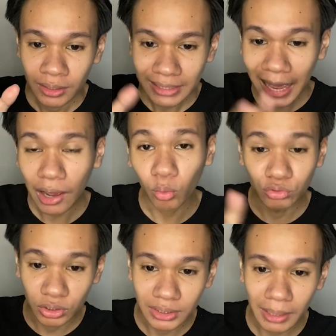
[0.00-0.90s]
หน้าคน
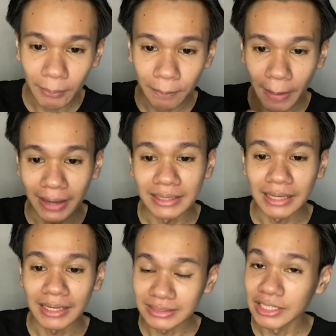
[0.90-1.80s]
ซื้อเนี่ยมาแปะใน
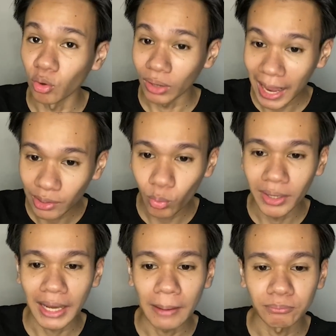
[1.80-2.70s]
ไอจีของร้านด้วย
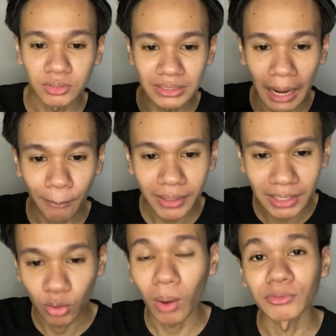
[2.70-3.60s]
นะครับ จึงทำให้
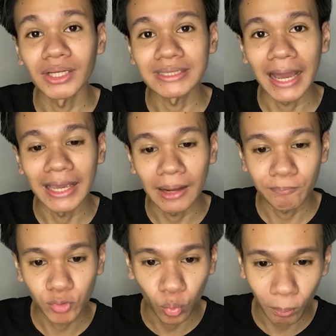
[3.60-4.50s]
เกิดความเชื่อใจครับ
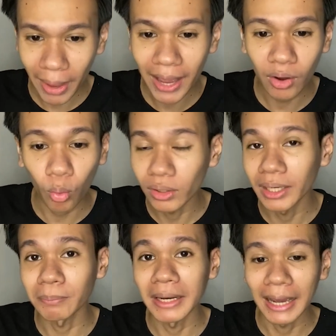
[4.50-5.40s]
คุณแม่ก็โอนเงิ
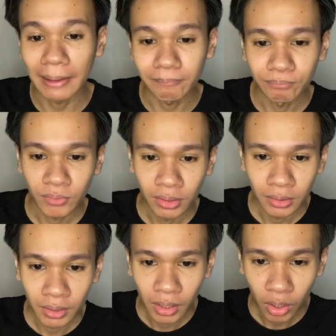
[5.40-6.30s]
นไปเลยครับ
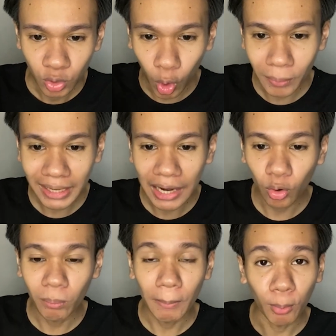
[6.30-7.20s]
โดยเป็นการโอ
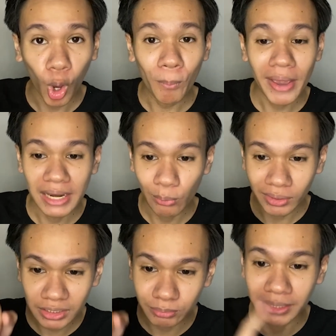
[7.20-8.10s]
นแบบพร้อมเพย์ในวัน
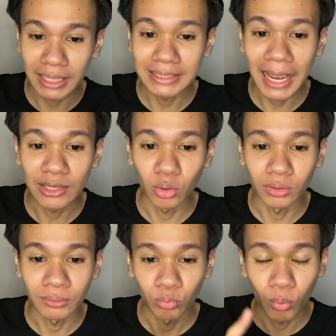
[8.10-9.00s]
ที่ 7 กันยายน
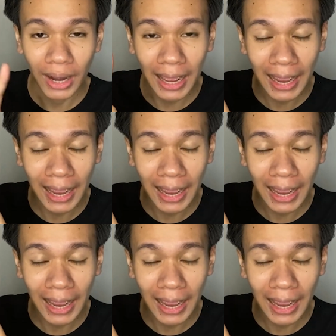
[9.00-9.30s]
เวลา